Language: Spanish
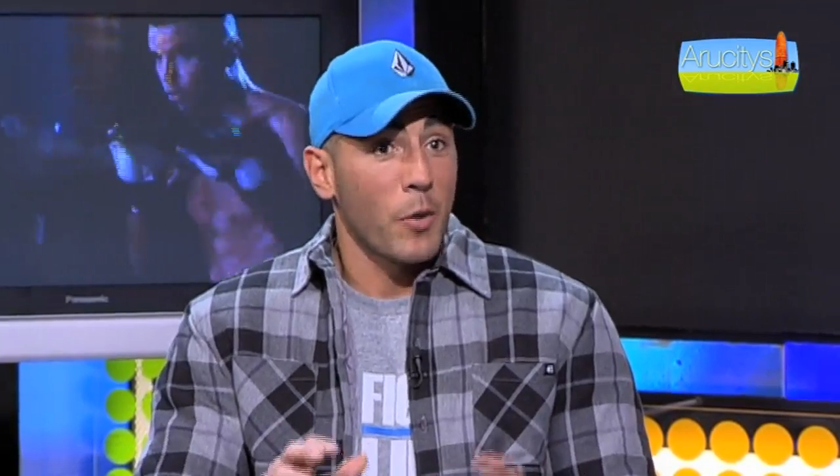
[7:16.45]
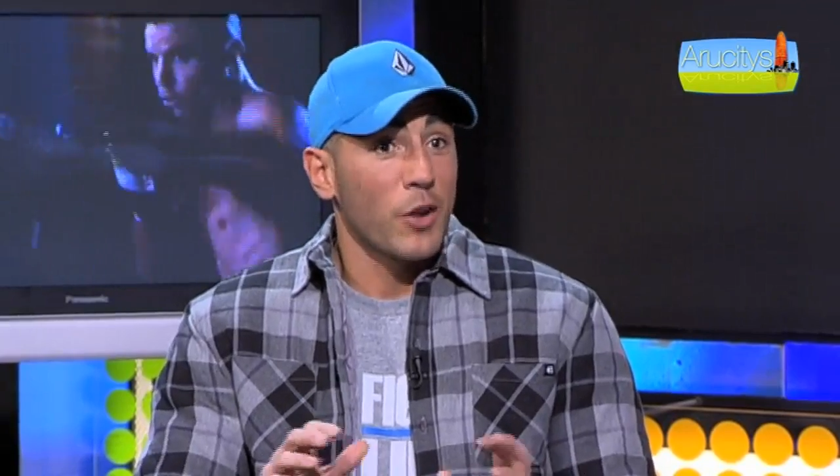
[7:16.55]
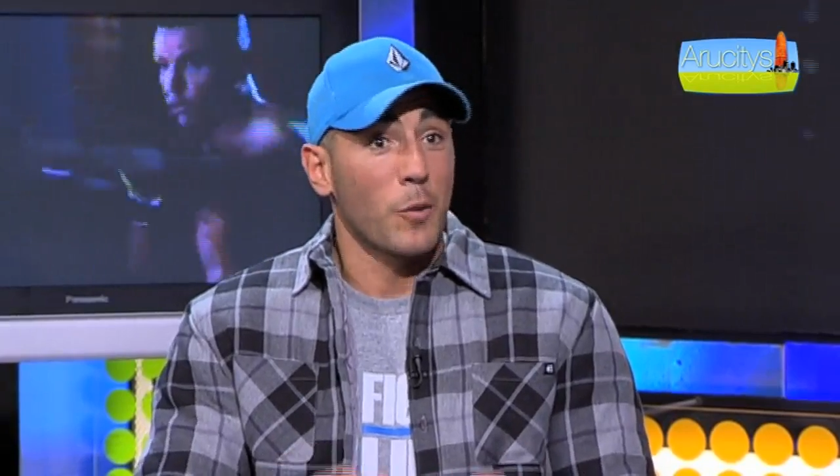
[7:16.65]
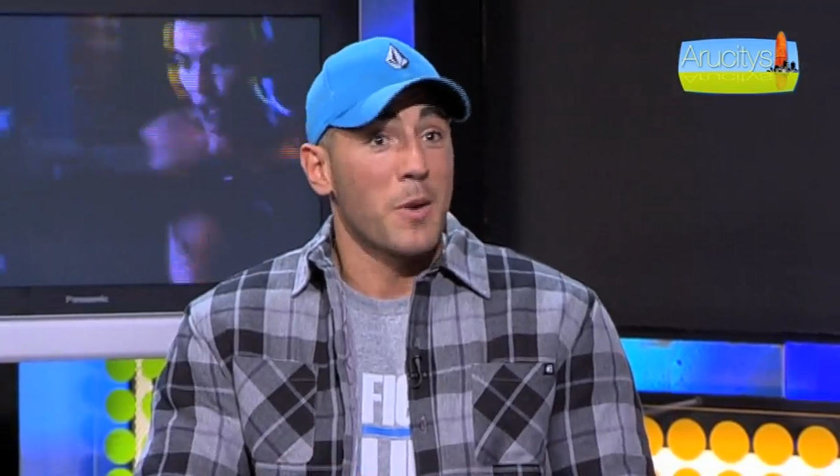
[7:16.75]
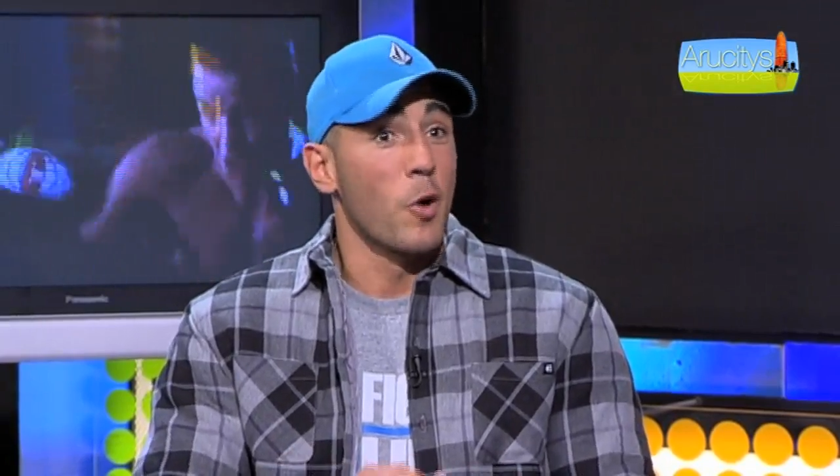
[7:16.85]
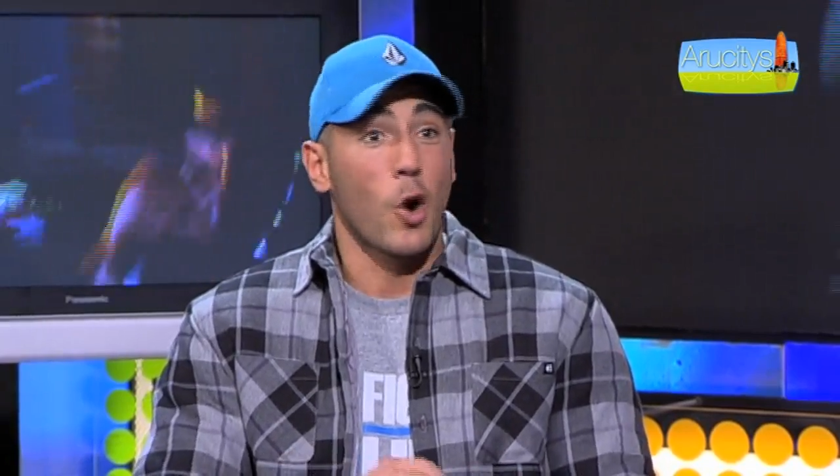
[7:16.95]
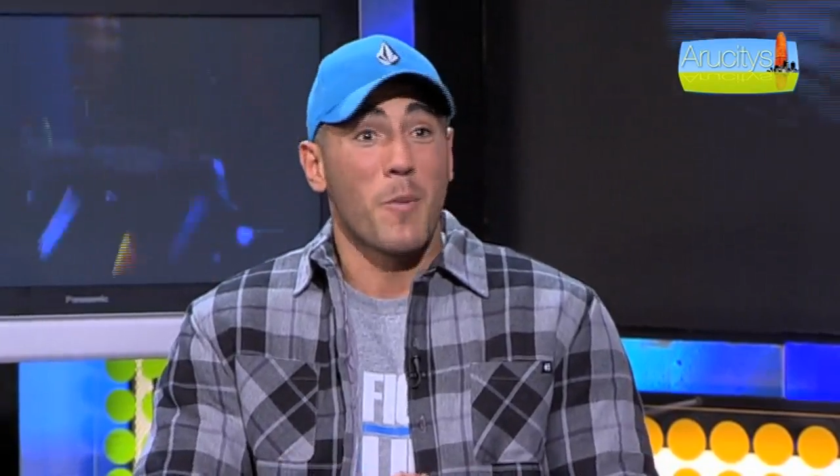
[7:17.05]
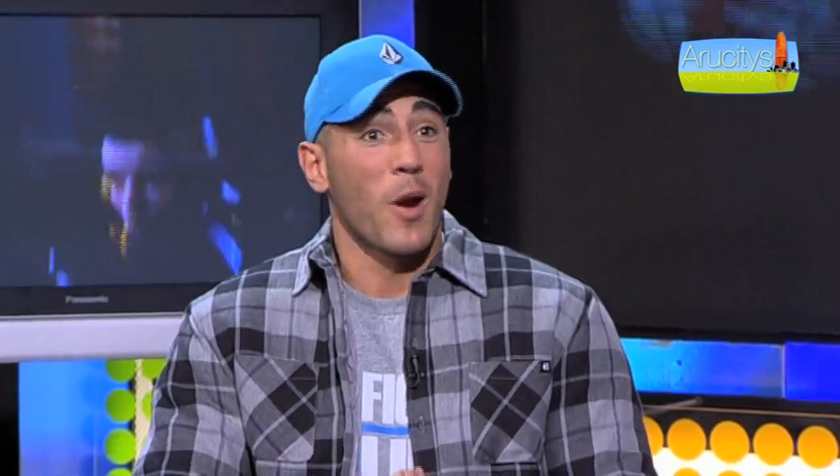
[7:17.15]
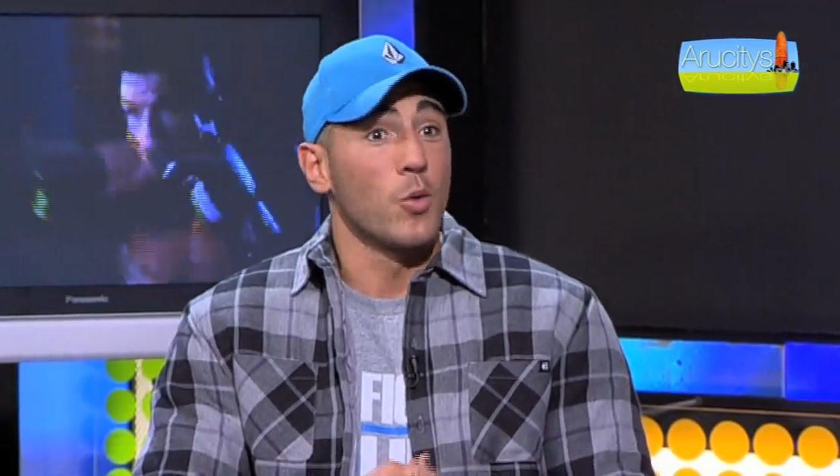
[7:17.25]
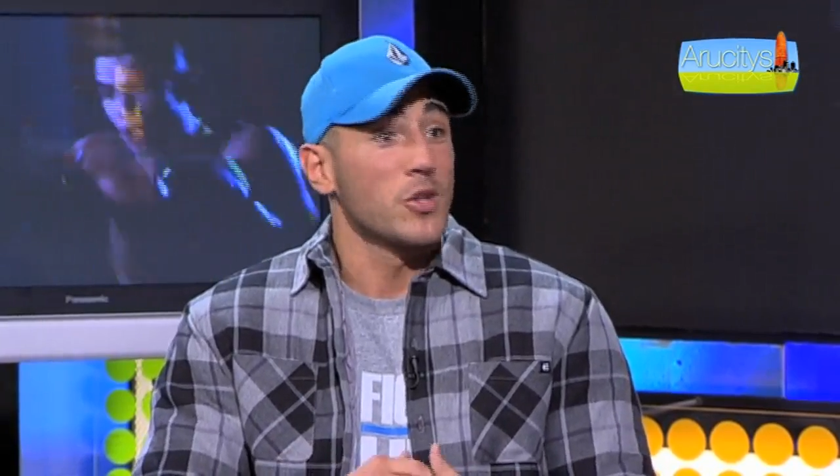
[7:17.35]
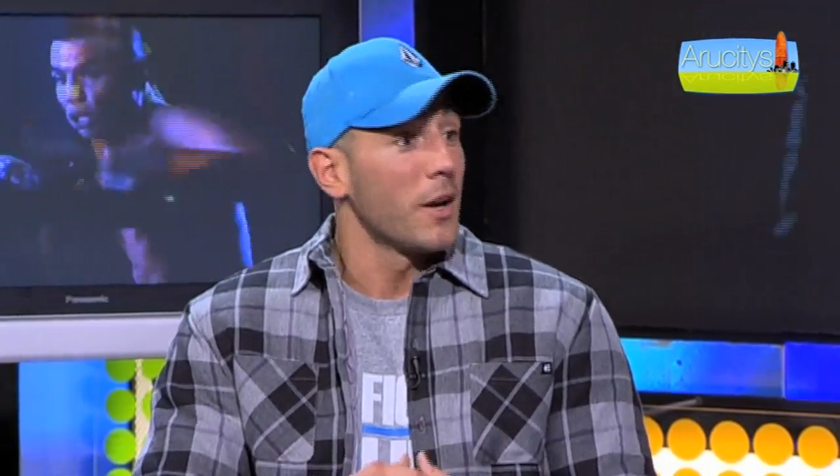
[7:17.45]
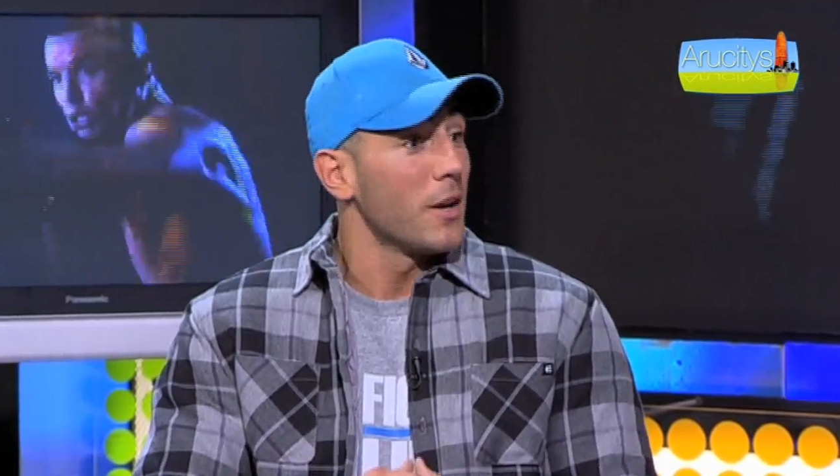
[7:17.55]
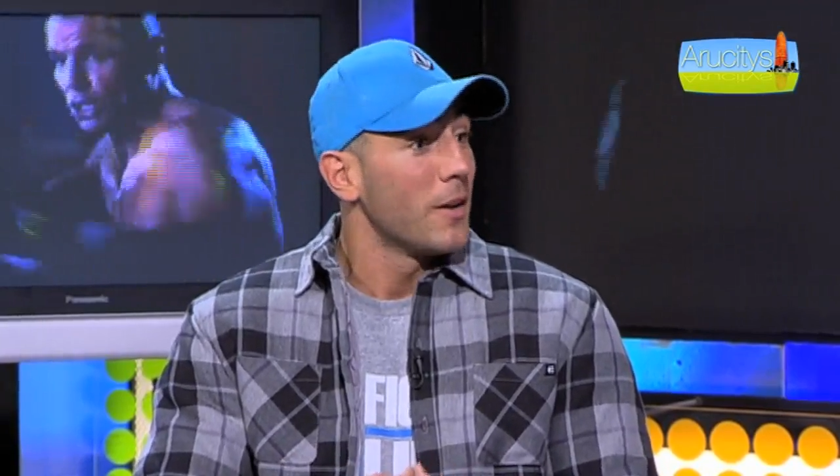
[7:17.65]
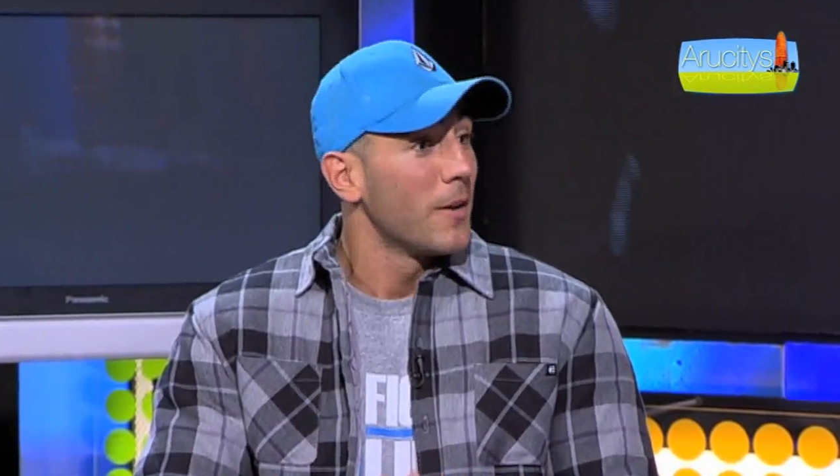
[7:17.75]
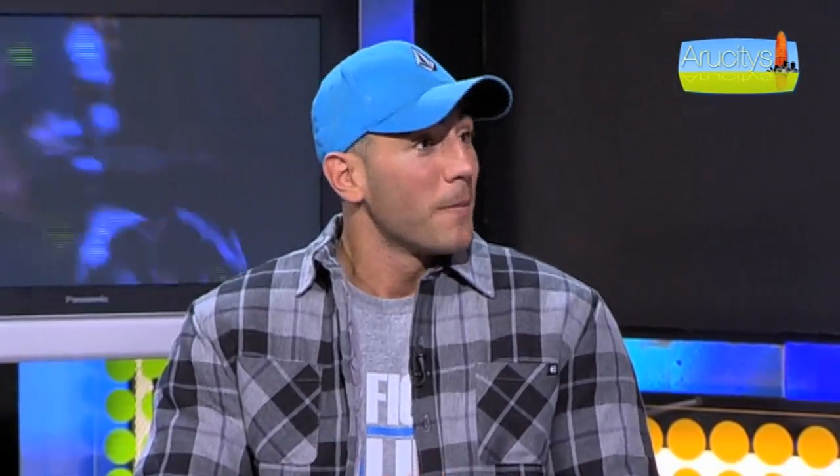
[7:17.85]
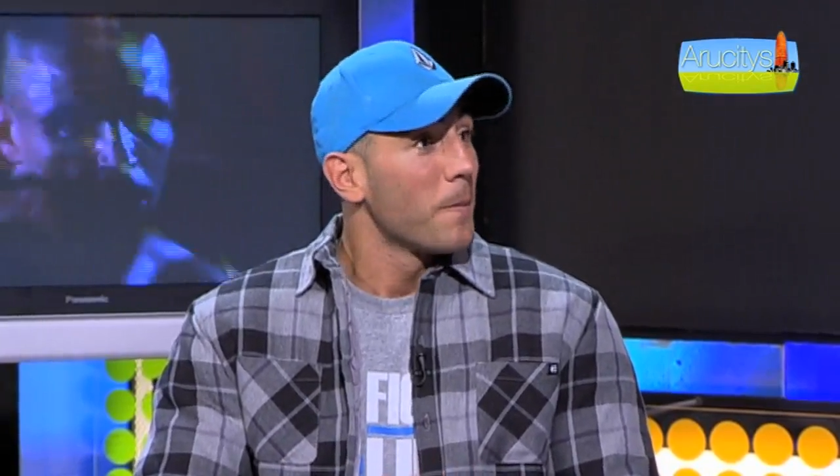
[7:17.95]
por eso mismo me gustan. confianza,